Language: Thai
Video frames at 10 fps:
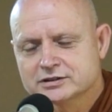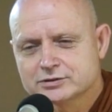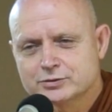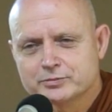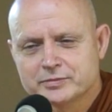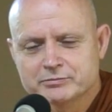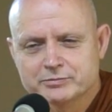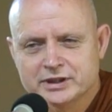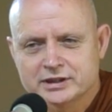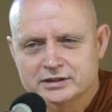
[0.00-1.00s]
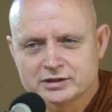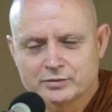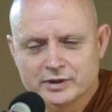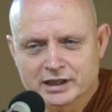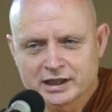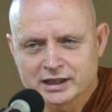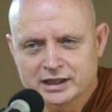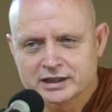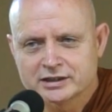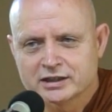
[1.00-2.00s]
ทุกข์เป็นผิดด้วยการ
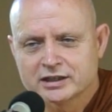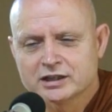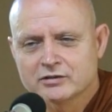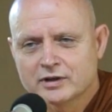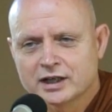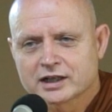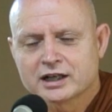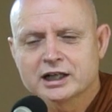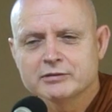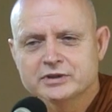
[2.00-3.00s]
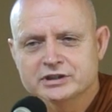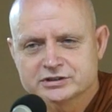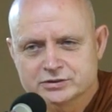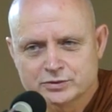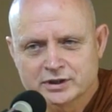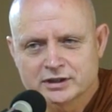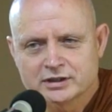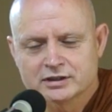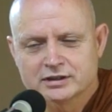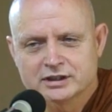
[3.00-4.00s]
เห็นว่าใครมีส่วน
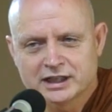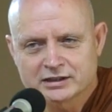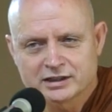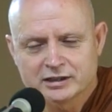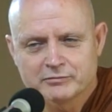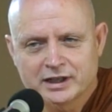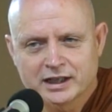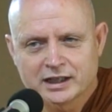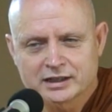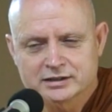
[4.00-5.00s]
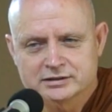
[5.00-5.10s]
อย่างไรบ้าง